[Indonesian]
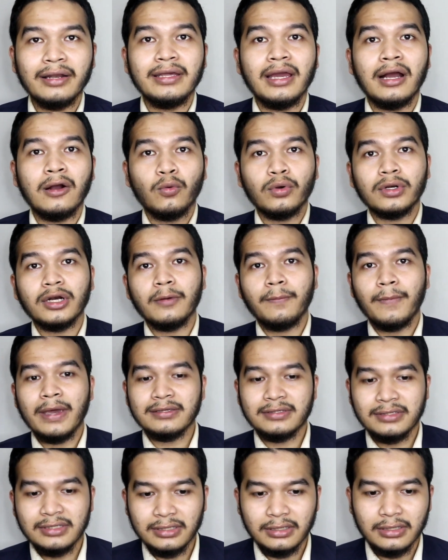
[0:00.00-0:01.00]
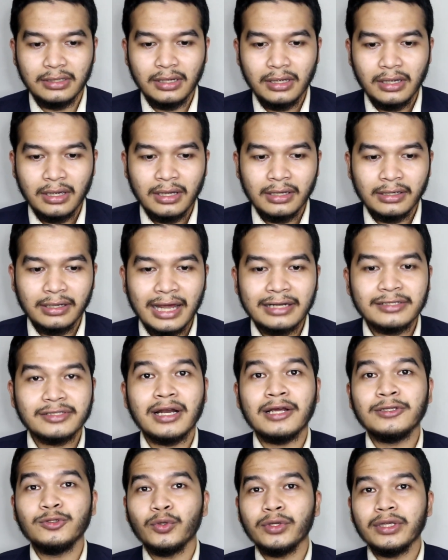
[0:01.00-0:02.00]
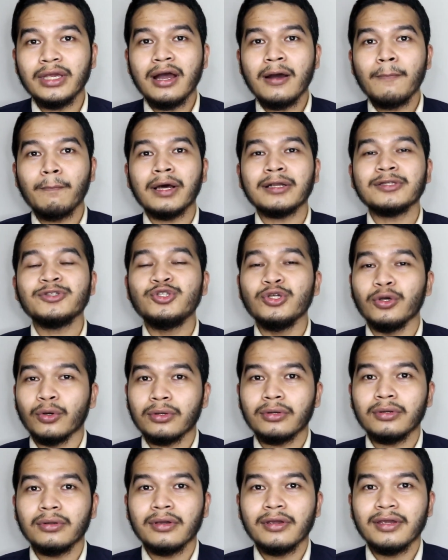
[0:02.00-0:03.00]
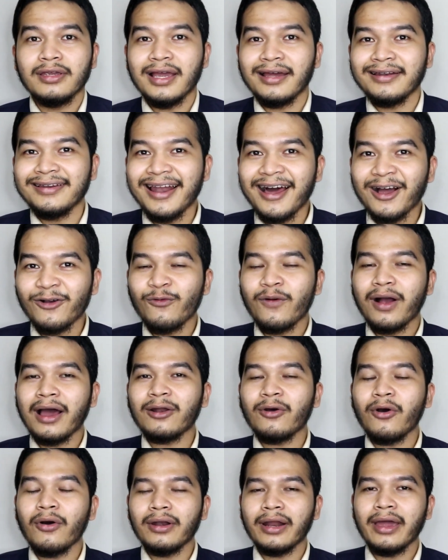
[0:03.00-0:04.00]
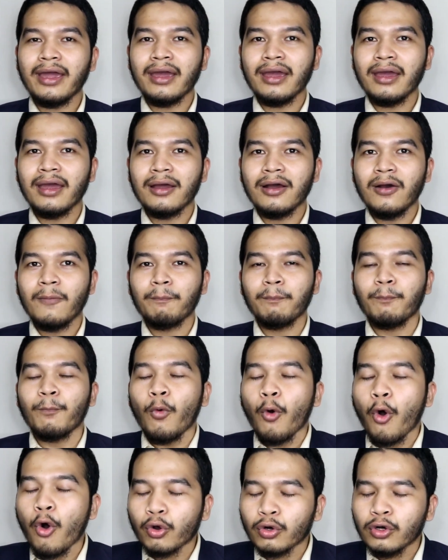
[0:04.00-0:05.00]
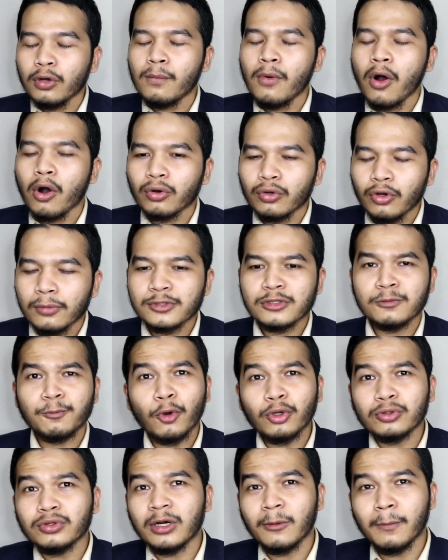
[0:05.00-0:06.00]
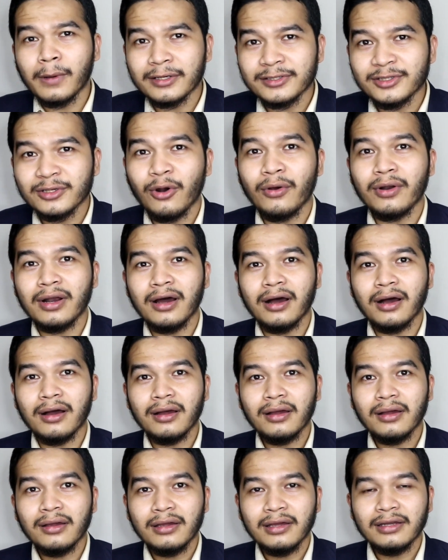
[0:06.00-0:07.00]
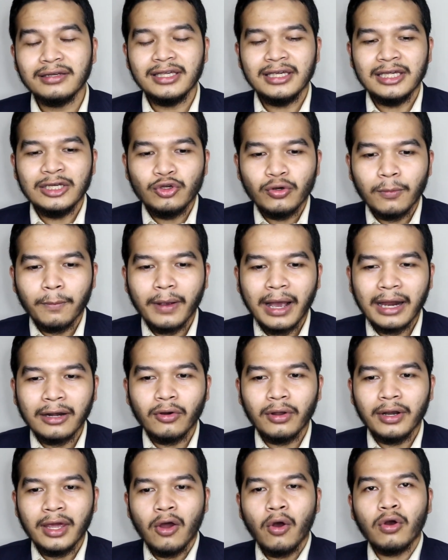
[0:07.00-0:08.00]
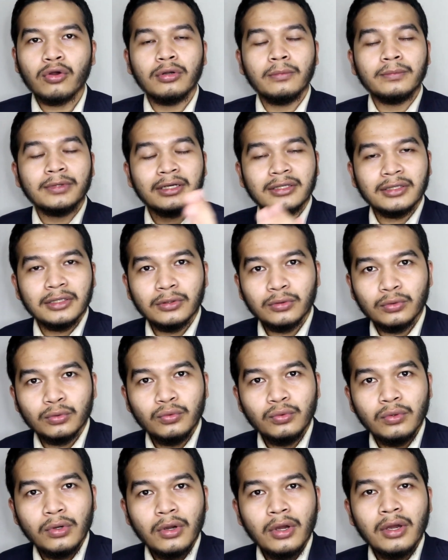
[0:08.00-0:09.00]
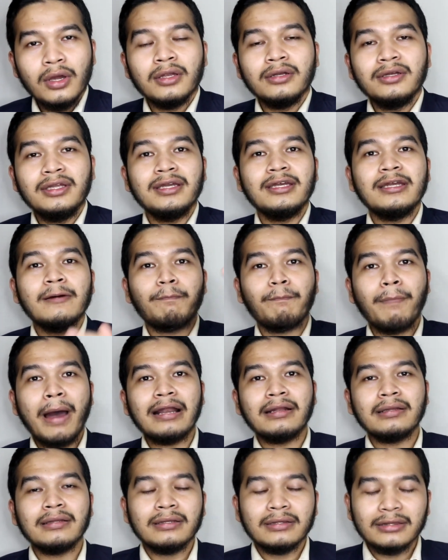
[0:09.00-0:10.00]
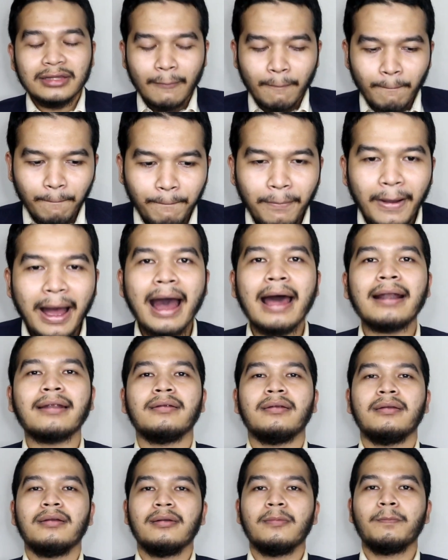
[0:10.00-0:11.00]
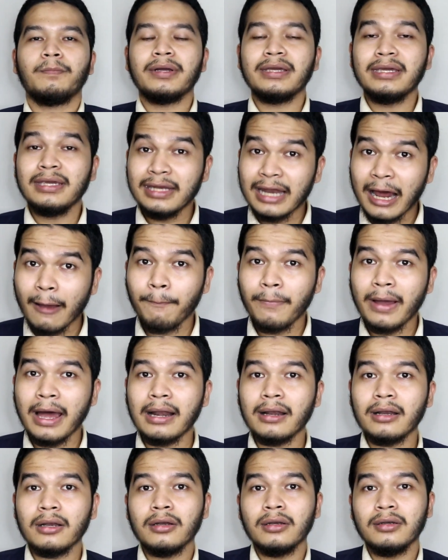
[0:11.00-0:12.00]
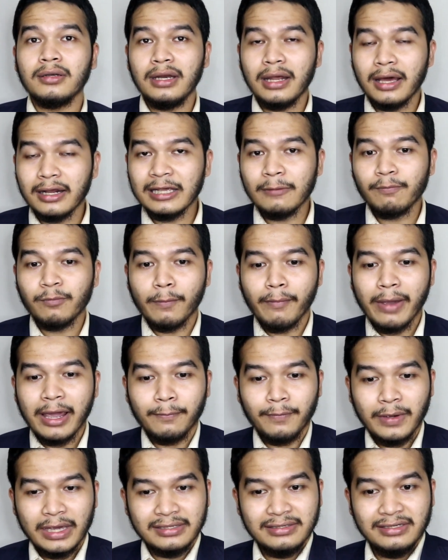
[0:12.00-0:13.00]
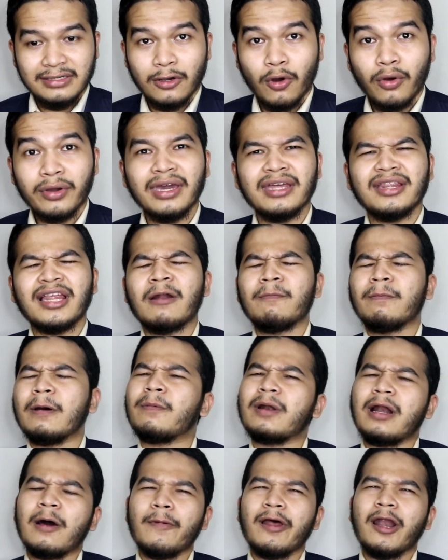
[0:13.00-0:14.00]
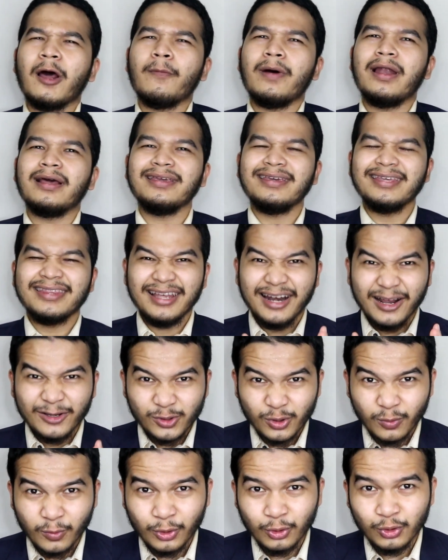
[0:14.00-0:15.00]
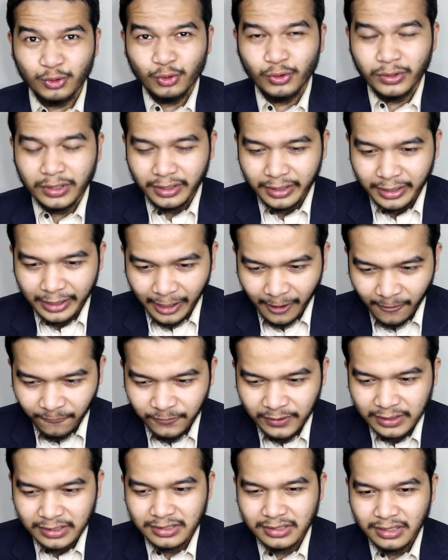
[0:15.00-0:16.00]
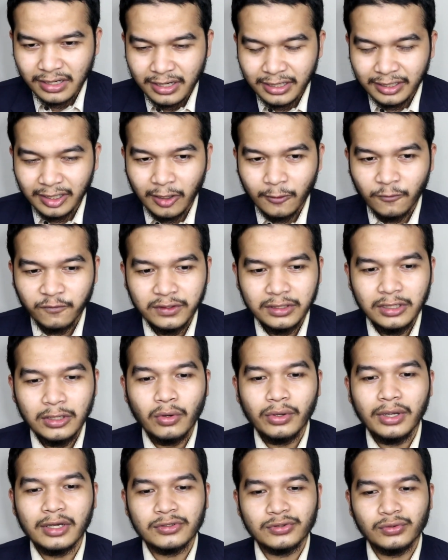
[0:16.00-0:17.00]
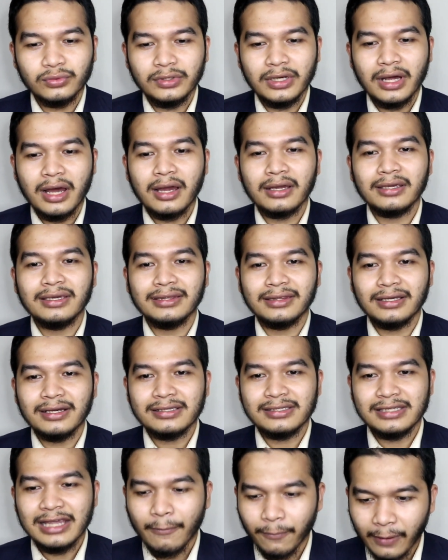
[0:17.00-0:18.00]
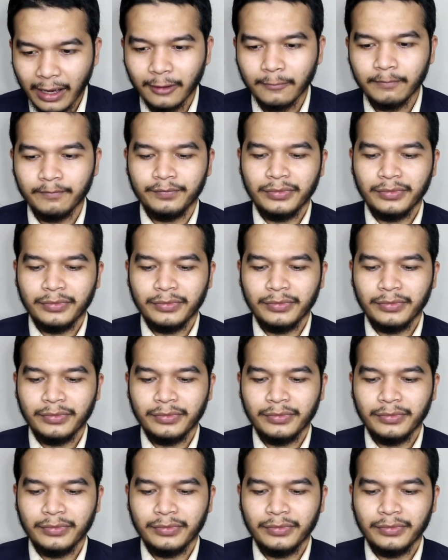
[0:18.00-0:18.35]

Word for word: diangkut ke PSG dan selanjutnya mercun yang dilakukan oleh oknum-oknum supporter Barcelona dihidupkan oleh oknum tertentu di depan tempat penghinapan dari pemain PSG. Oke, tanpa berlama-lama lagi kita langsung menuju ke grafis dan video yang sudah kita siapkan.